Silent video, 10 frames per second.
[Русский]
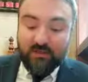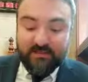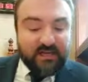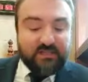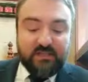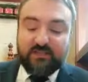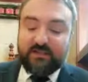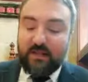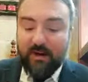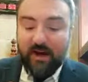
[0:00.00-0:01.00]
даже если ты
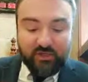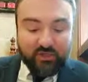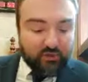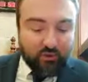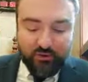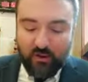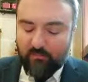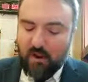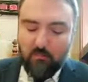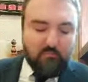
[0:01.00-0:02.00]
ломаешь что-то,
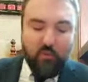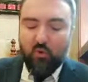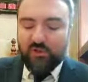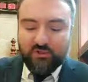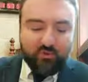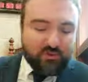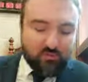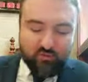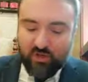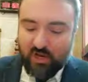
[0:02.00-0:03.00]
прям полностью
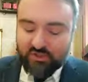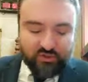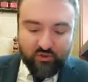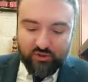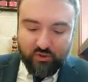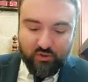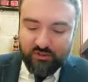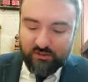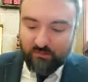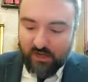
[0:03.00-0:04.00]
разрушаешь, ничего строить не
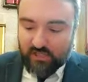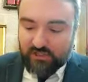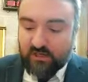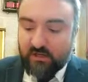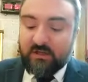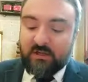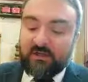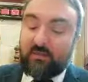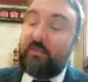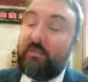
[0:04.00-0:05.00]
собираешься,
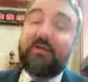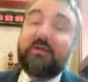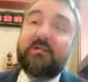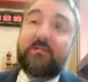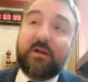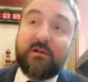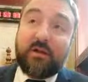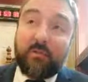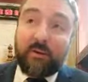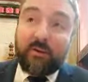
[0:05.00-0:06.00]
тем не менее это запрет
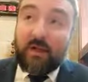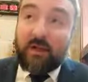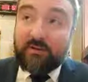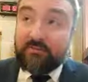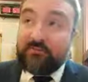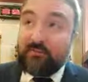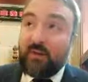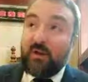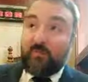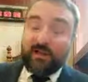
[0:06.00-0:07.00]
дарабанан.
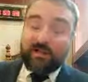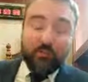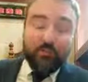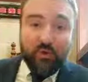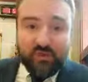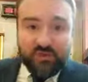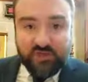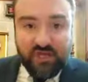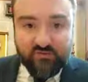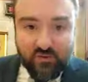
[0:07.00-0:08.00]
Поэтому просто
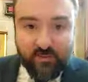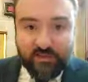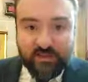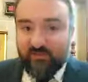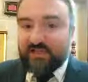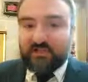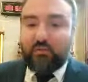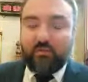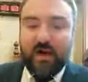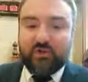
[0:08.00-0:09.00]
сидеть в шаббат и рвать
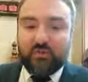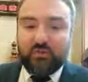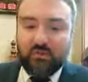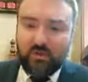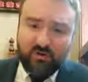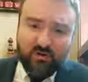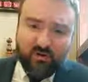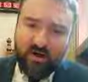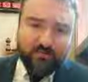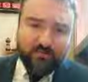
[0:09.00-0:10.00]
бумажку.
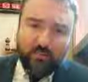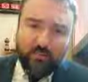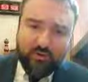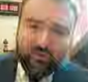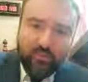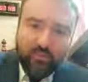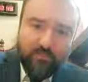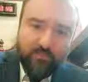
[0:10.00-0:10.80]
Рвать бумажку